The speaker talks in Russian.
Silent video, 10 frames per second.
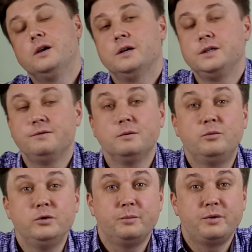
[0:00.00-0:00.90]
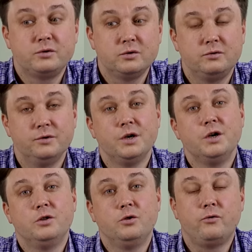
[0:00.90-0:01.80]
э, где вы будете присутствовать.
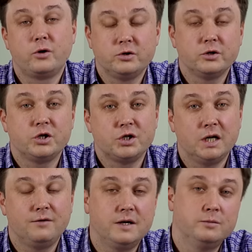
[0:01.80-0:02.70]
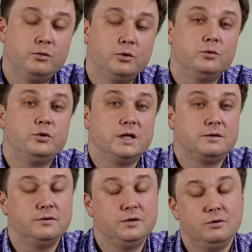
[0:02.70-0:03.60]
Но в розыгрыше от вас будет
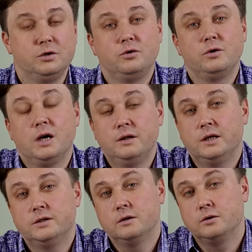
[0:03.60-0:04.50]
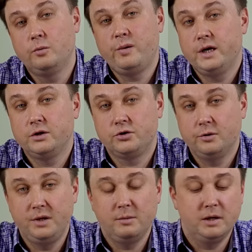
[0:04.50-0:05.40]
участвовать всего лишь только одна ссылка. Ну, понятно,
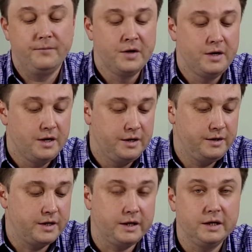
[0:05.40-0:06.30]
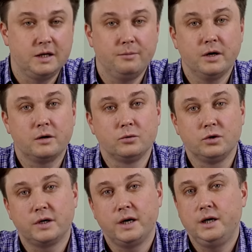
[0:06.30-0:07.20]
чтобы не было никаких там
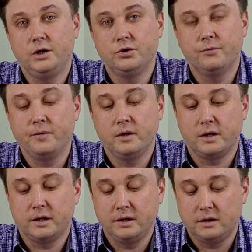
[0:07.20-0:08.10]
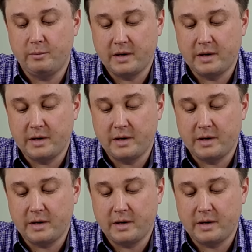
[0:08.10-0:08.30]
накруток или еще э, каких-то